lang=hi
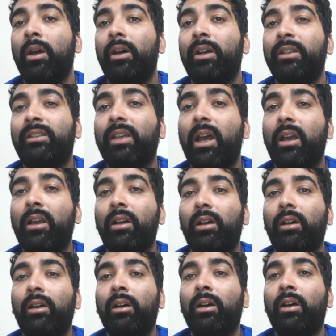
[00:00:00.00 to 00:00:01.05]

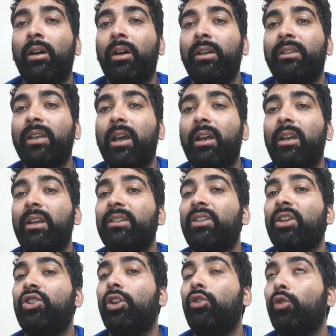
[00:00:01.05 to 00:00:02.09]
इसाक इसाका ने
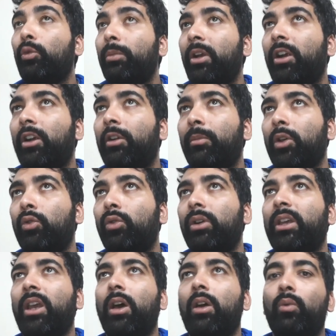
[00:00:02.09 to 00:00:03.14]
62 मिनट में
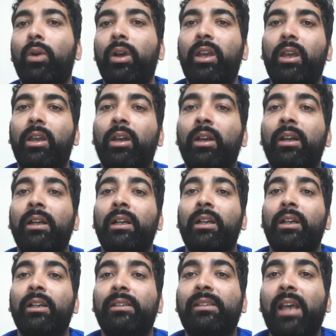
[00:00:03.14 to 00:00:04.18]
गोल किया और वही
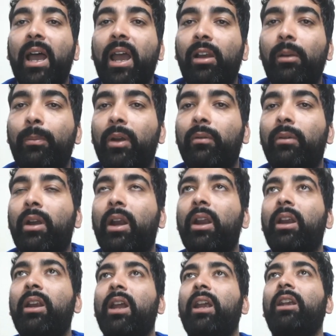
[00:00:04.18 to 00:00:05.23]
साहिल पनवर
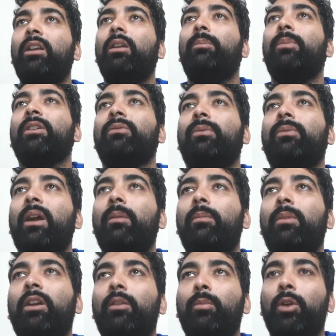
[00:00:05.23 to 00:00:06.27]
ने 90 प्लस 5
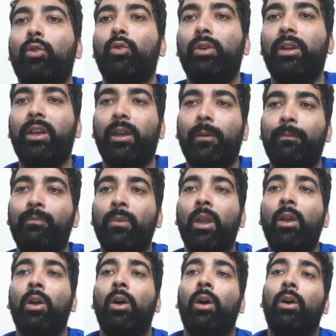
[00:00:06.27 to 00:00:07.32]
मिनट में गोल किया
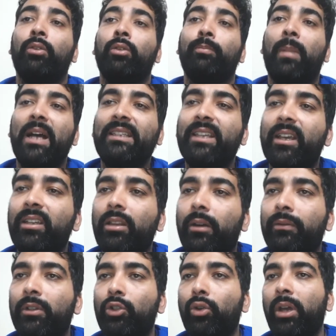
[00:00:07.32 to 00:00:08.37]
माजिया की
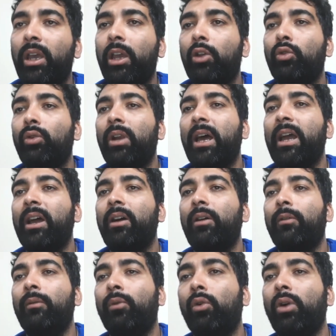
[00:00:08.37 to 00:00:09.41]
तरफ से जो एक गोल आया
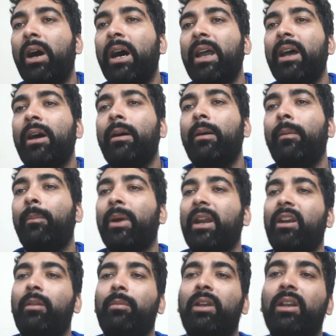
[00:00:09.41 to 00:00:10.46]
वो आया
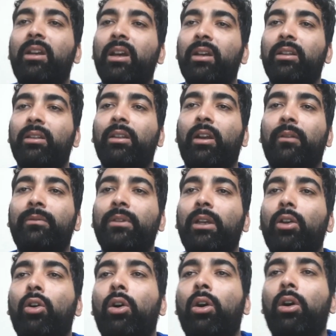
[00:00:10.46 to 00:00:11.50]
ब्रेनमीर की तरफ
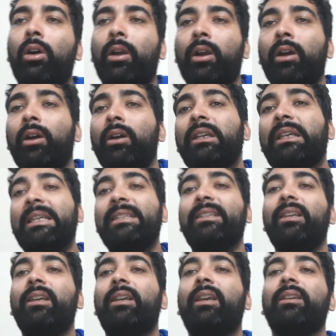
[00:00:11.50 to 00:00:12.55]
से और
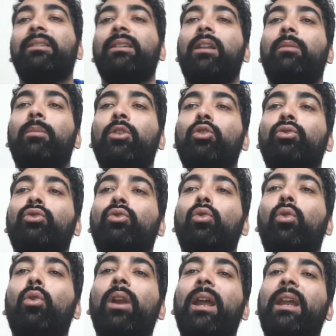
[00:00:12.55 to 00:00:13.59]
इसी के साथ में जो
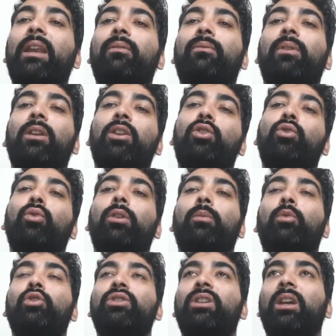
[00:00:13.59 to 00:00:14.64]
स्कोर लाइन फिनिश हुई
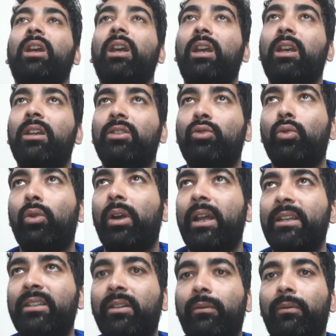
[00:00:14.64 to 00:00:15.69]
वो छः की स्कोर
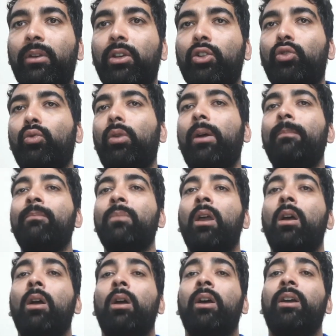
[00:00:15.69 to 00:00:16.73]
लाइन से फिनिश हुआ
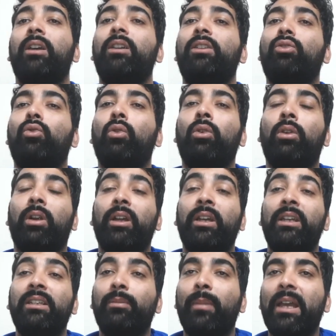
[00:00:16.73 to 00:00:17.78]
स्कोर
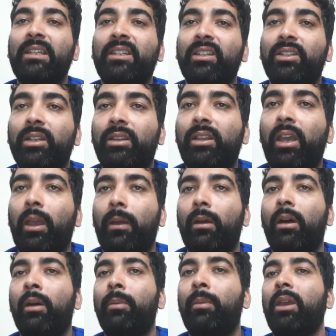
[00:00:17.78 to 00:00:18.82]
इस मैच के जीतते
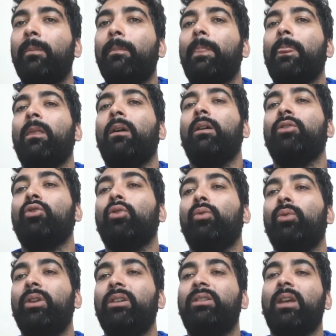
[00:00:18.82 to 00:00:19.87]
अभी जो
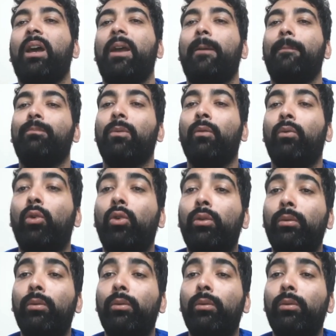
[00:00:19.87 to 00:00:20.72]
उड़ीसा है वो